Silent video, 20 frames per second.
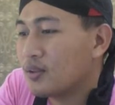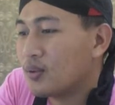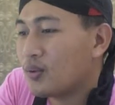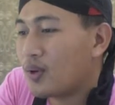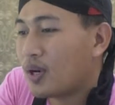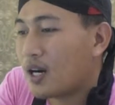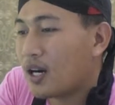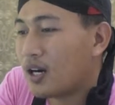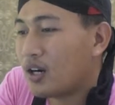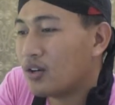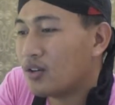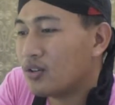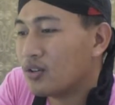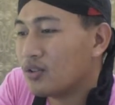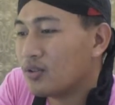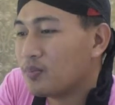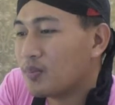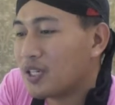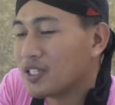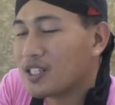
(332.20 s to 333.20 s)

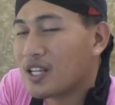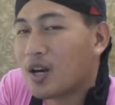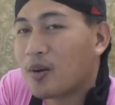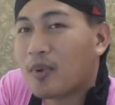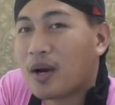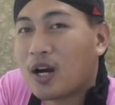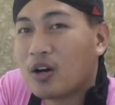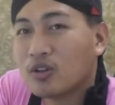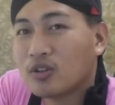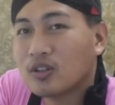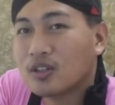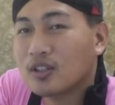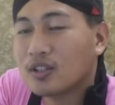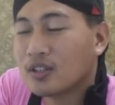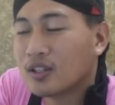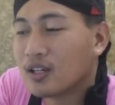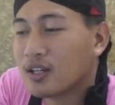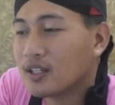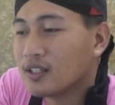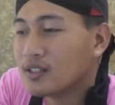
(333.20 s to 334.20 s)
Wow, pasar maut
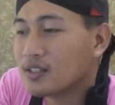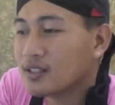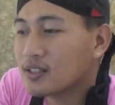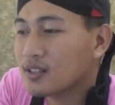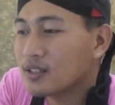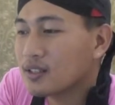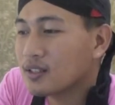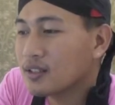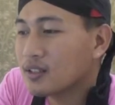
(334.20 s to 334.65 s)
itu guys.